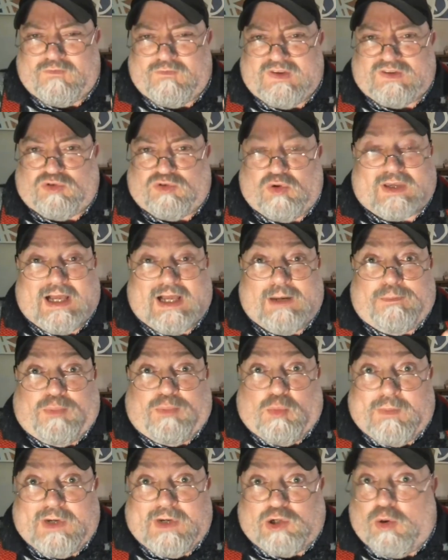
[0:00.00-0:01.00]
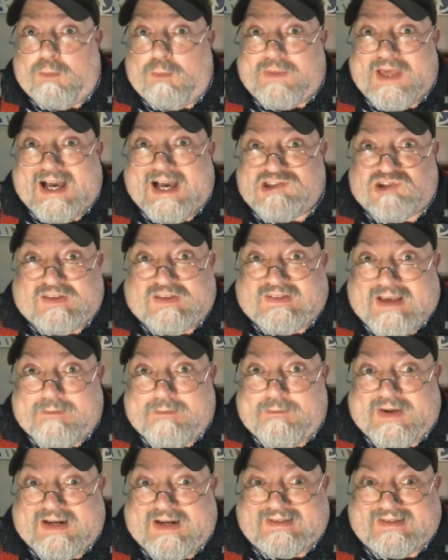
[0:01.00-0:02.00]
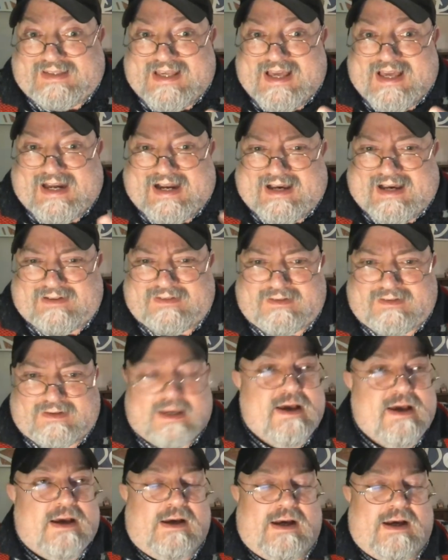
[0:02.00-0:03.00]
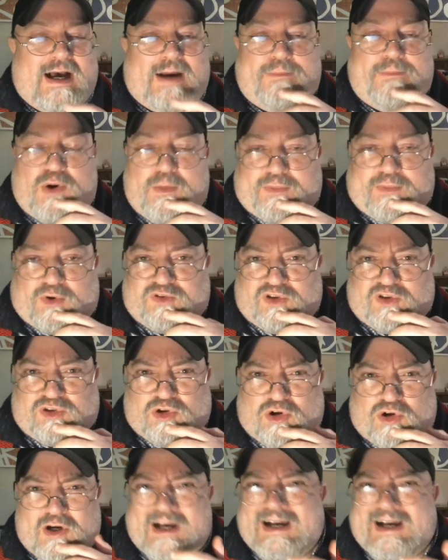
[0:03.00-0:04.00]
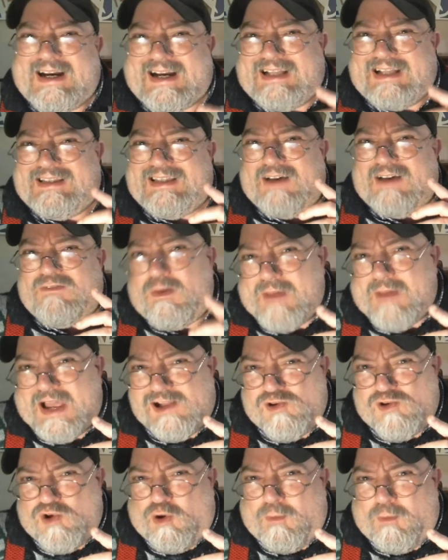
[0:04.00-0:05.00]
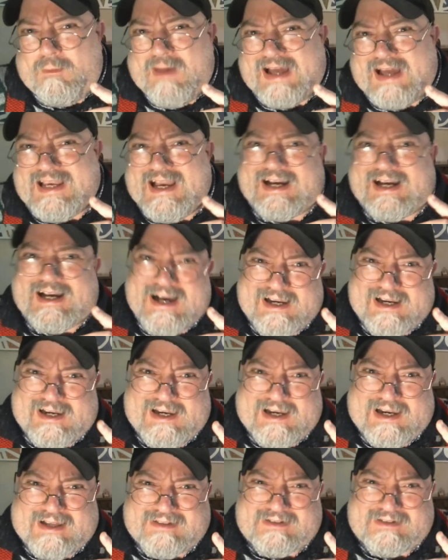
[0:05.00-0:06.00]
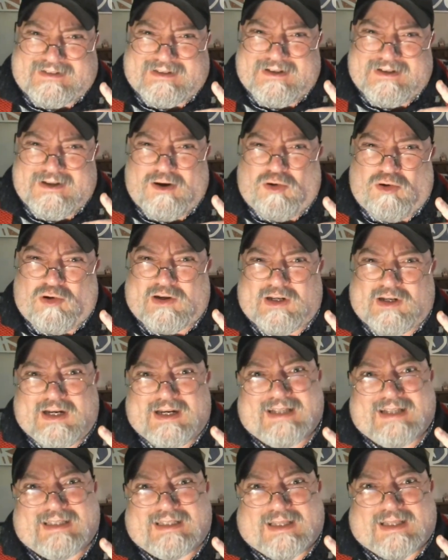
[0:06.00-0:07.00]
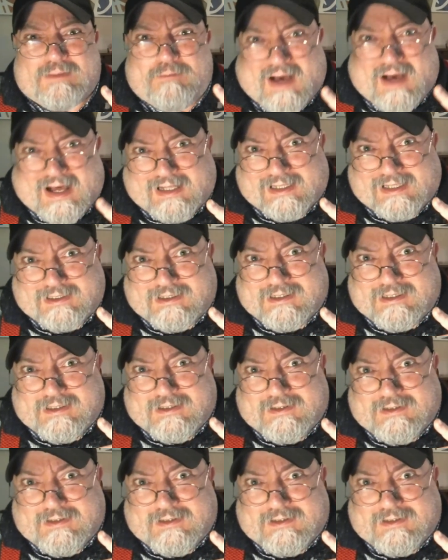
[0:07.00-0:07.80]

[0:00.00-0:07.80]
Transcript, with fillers: visto che al pubblico piace sempre schierarsi. A proposito, cantava meglio Maria Callas o Renata Tebaldi?